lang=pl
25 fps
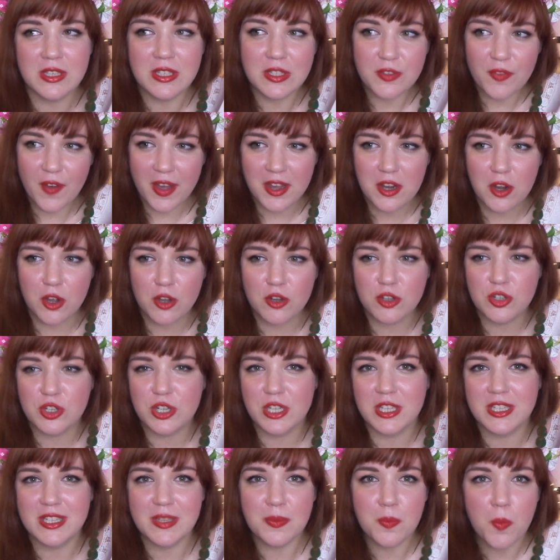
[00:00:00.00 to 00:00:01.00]

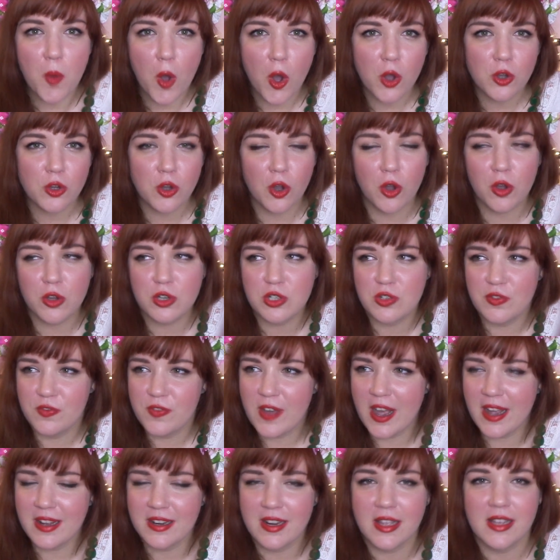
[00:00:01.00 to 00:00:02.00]
Swarożyc, Mokosz,
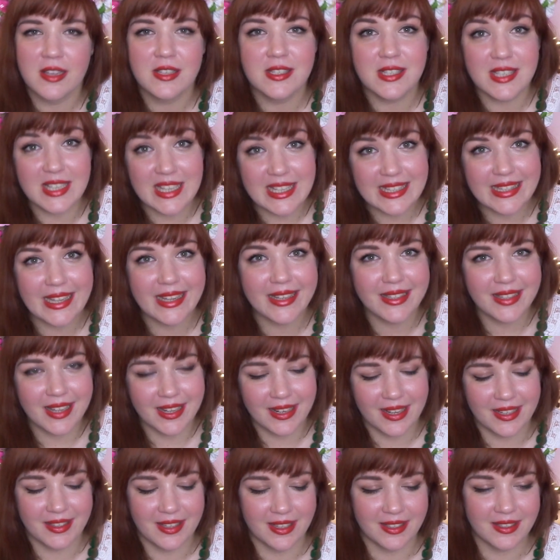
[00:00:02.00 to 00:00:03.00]
Wales i tak
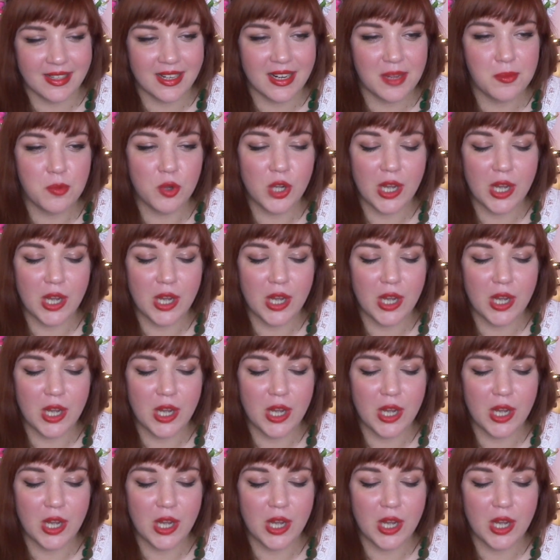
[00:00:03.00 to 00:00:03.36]
dalej, i tak dalej.